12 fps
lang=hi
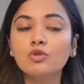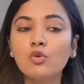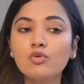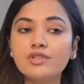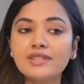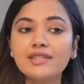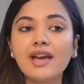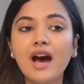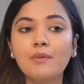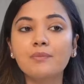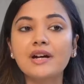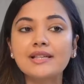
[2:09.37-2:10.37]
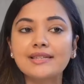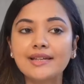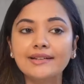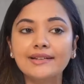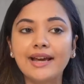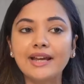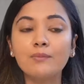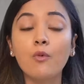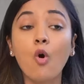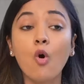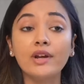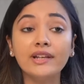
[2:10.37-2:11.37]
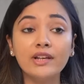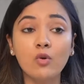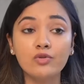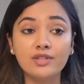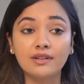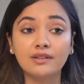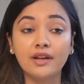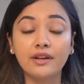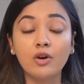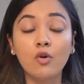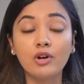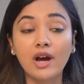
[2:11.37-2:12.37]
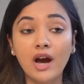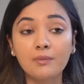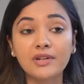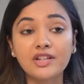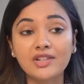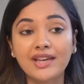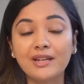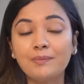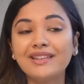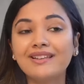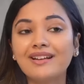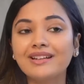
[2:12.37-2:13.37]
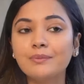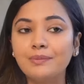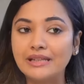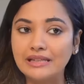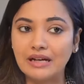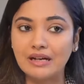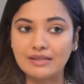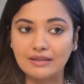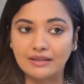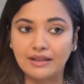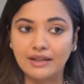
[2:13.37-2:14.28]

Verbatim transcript: तो उससे आपका स्किन टाइप ऑयली हो सकता है और आपके चेहरे पे दाने भी आ सकते